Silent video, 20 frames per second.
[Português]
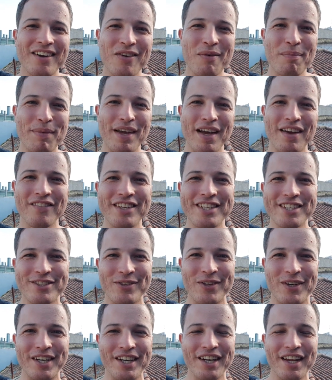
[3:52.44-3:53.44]
e acompanhar a minha
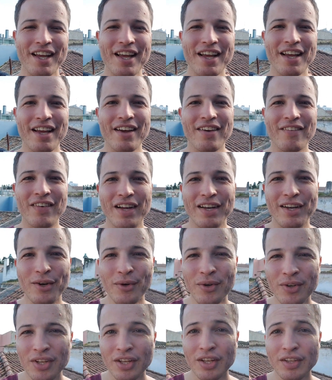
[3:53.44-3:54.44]
história.
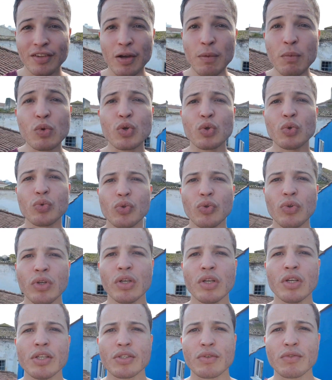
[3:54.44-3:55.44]
Valeu? Tamo junto.
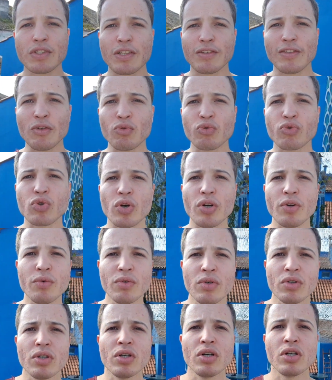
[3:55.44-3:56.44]
Se você tem um
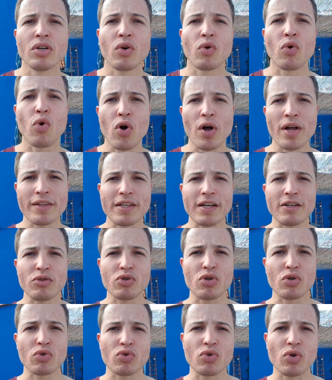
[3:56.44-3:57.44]
sonho, corra atrás
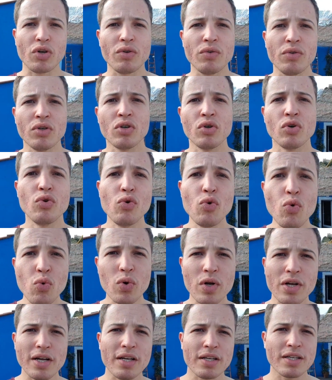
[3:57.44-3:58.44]
do seu sonho.
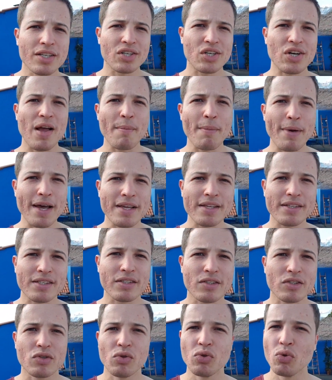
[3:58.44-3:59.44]
Nunca, jamais,
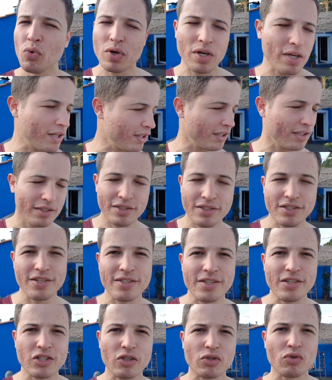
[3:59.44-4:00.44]
nunca
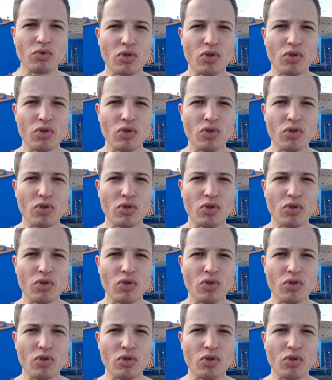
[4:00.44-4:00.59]
desista